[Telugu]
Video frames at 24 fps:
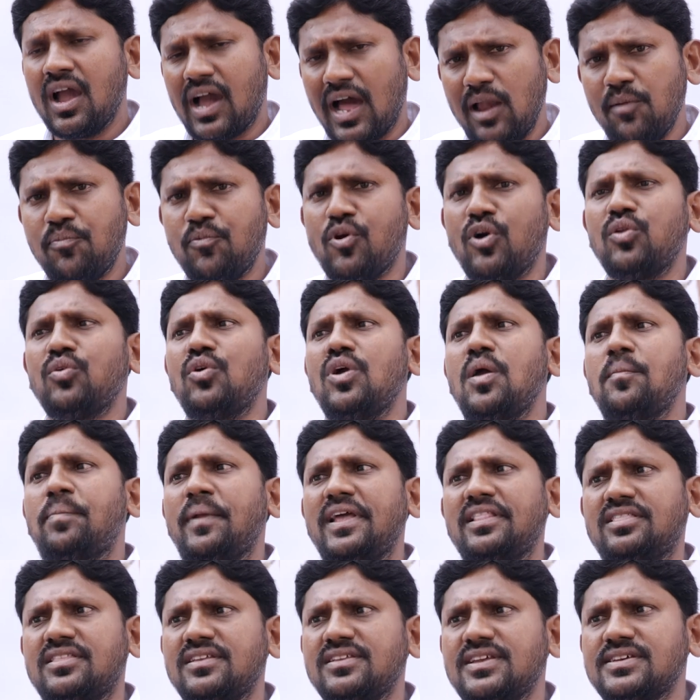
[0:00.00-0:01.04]
కలుపుకొని పోయే
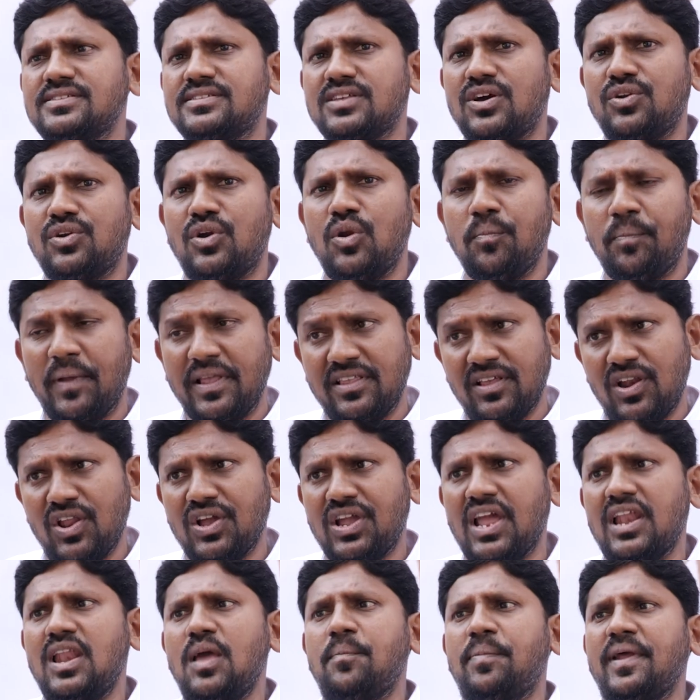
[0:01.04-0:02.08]
ప్రయత్నం చేస్తూ ఉన్నాడు
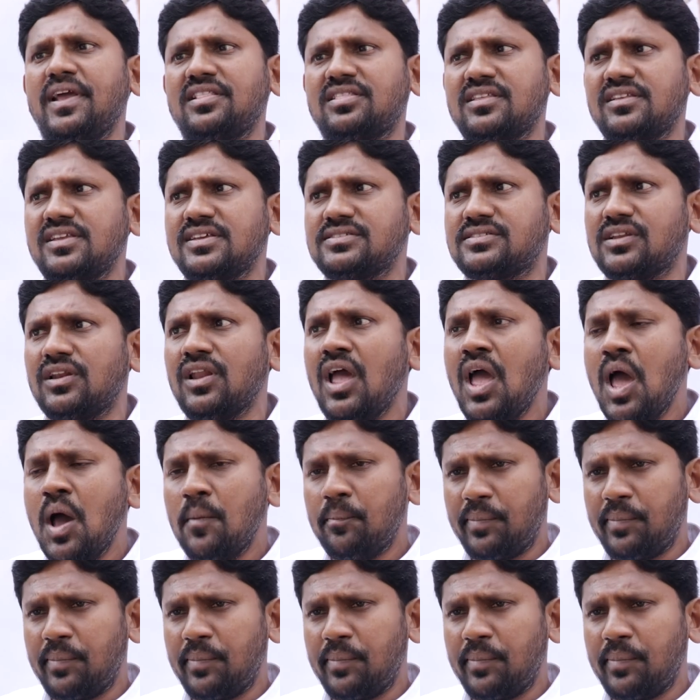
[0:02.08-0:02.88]
ప్రజలకు వెళ్ళే ప్రయత్నం చేస్తాడు